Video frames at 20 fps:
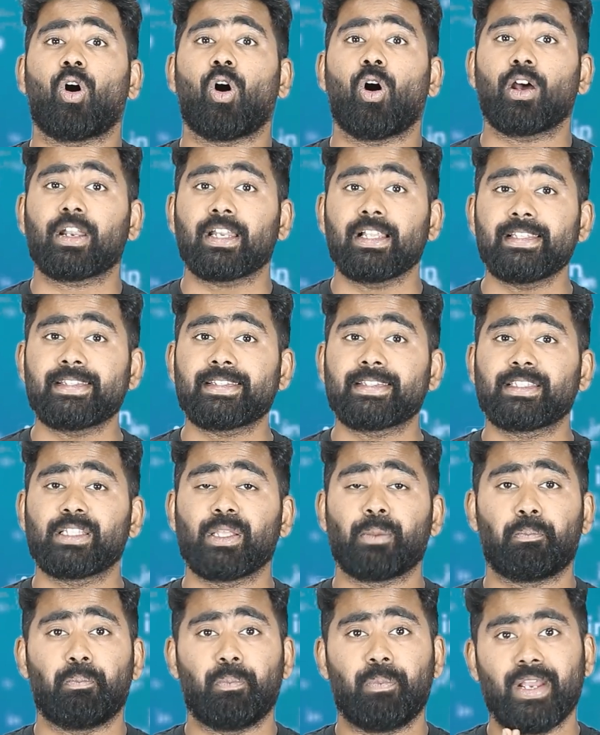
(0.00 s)
ఆర్ ఎల్స్
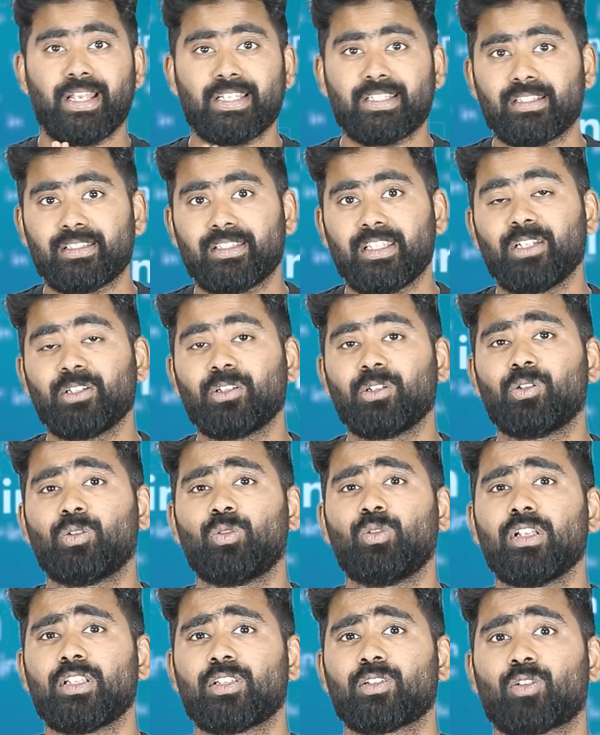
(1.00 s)
ది బెస్ట్ థింగ్ టు డూ
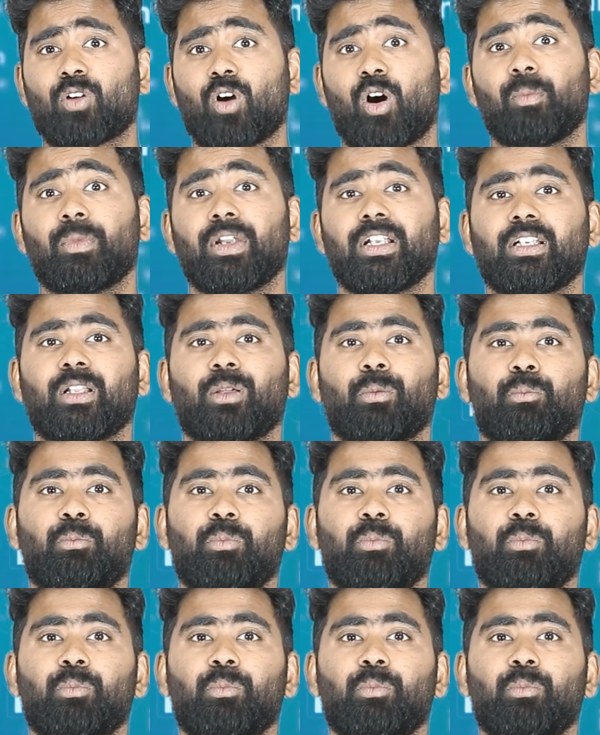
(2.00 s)
ఇస్ కామెంట్